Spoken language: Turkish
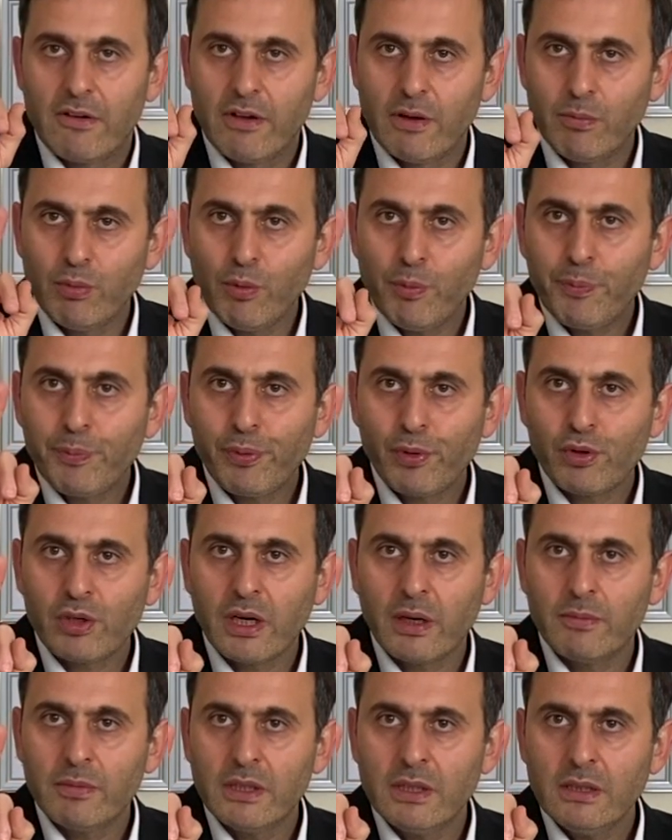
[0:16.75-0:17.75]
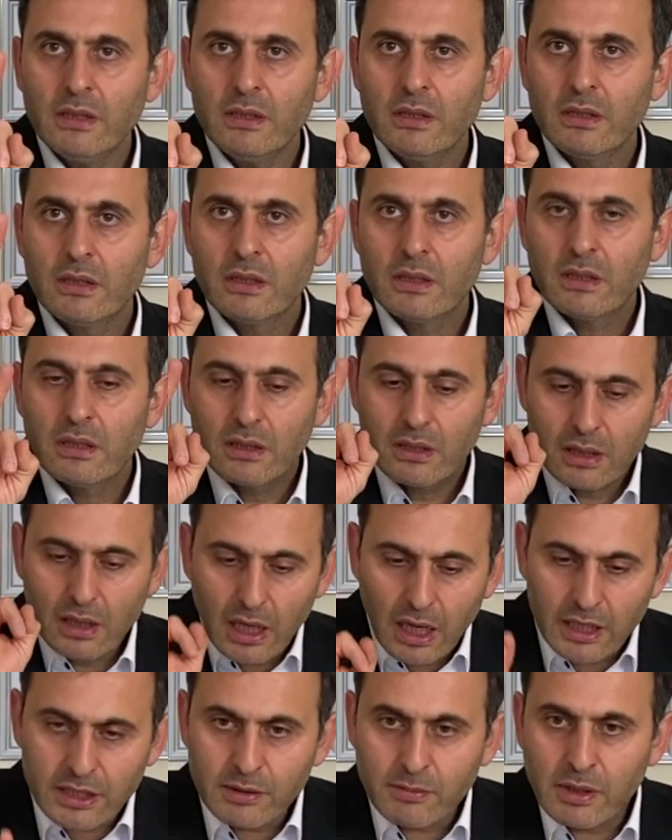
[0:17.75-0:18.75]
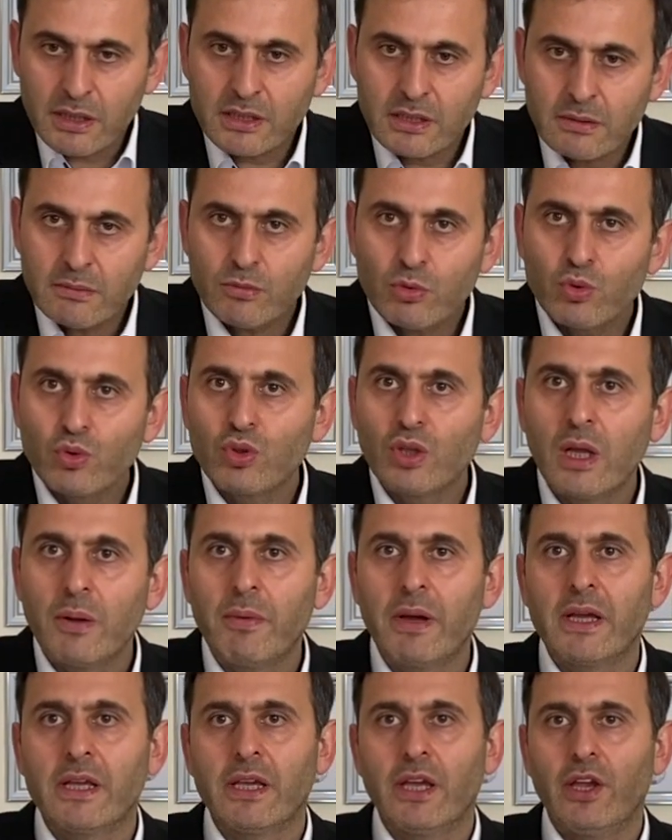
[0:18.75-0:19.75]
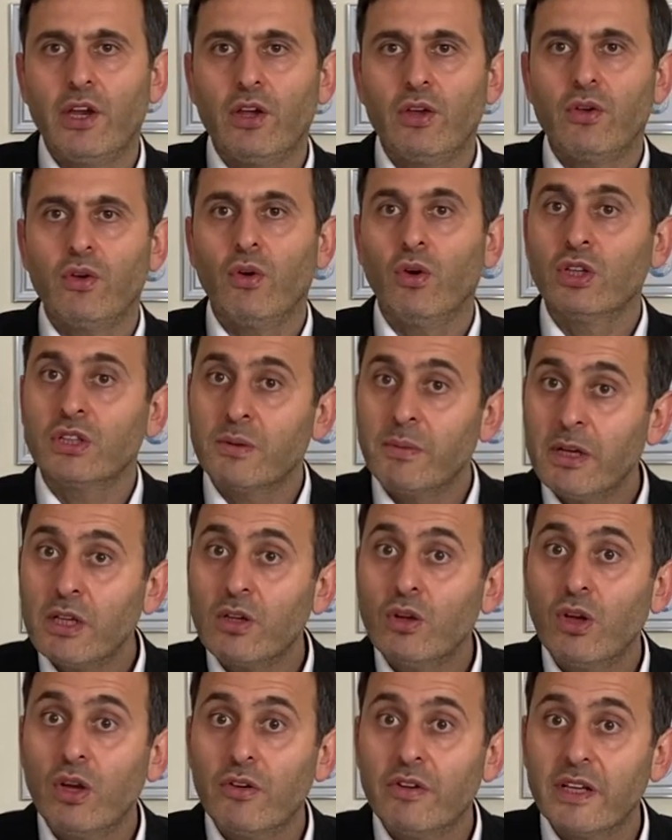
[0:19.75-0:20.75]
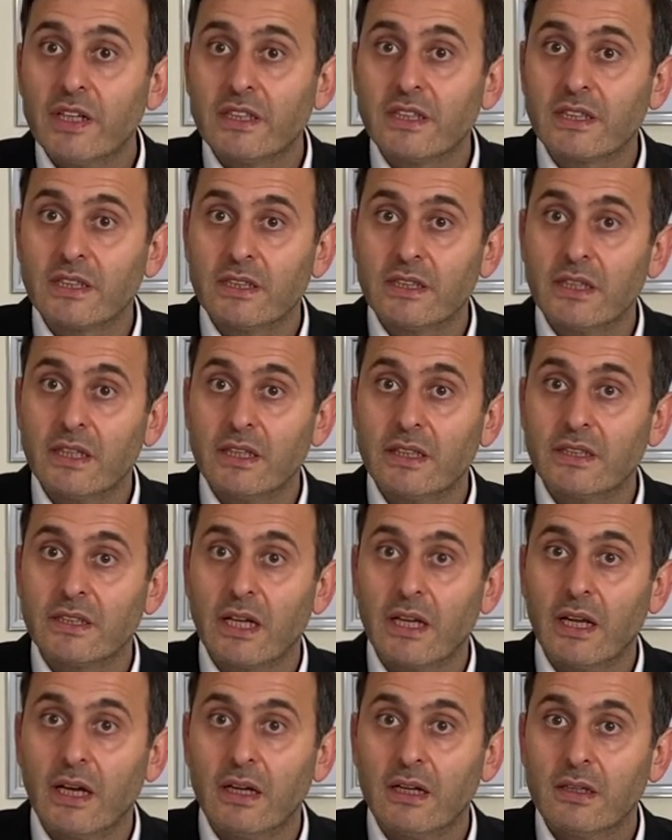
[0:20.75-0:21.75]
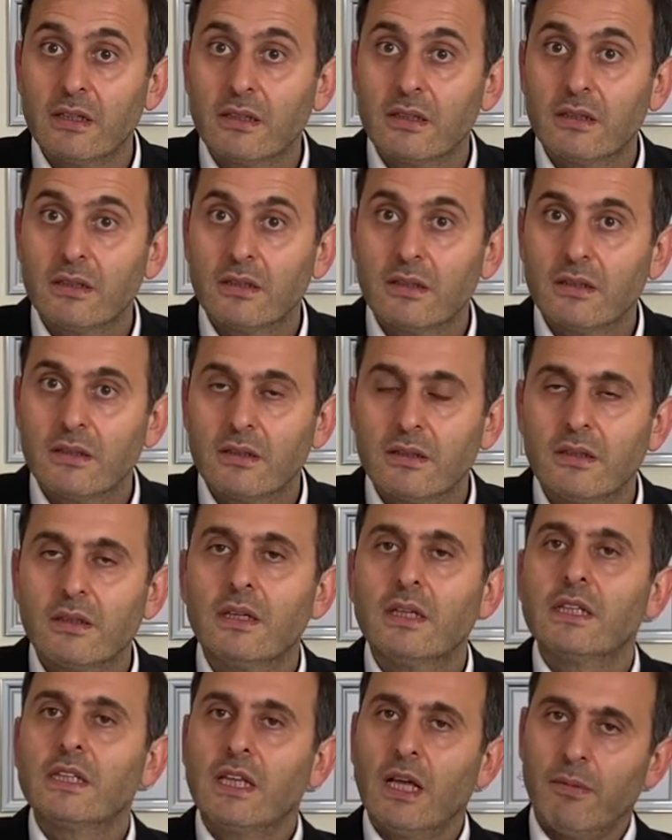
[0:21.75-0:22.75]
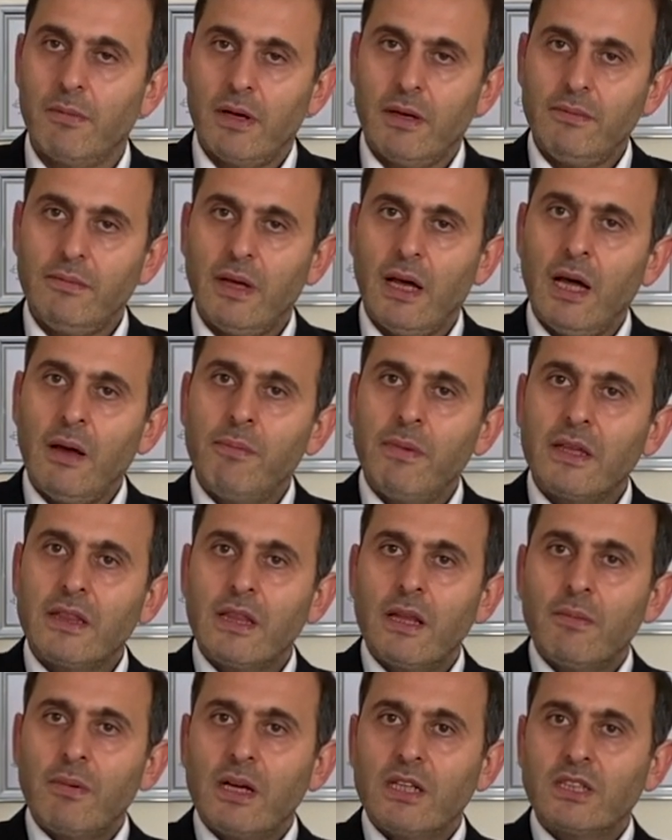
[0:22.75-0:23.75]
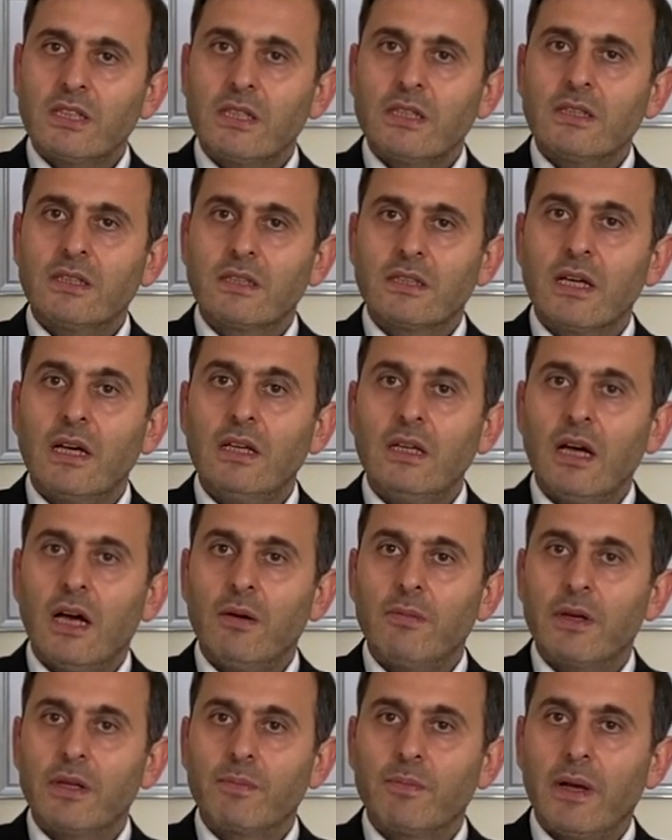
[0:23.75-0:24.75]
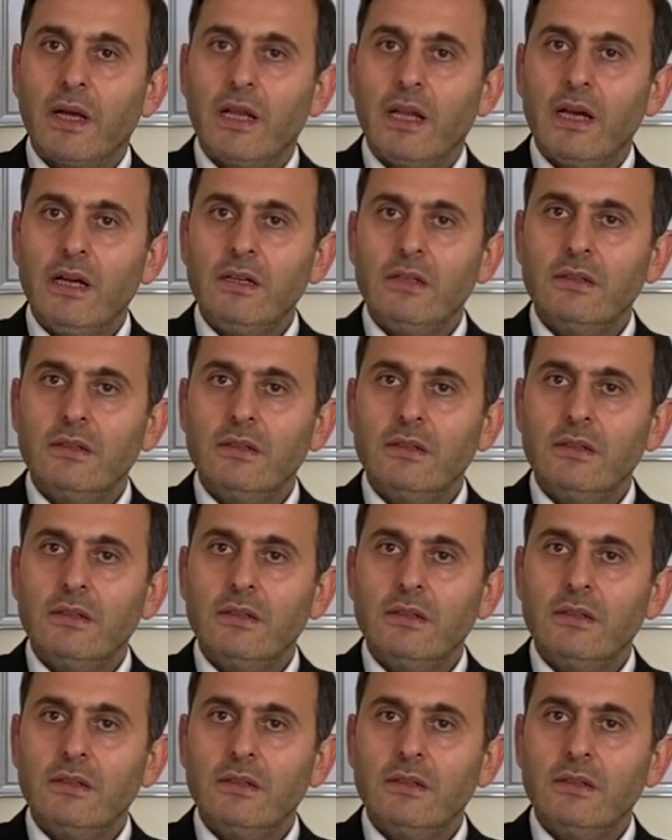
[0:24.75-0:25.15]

Ve bu programı adım adım uygulaman gerekiyor. O zaman kilo verirsin dedi sana. Tamam Ahmet'le başladın sen Ahmet Bey'le.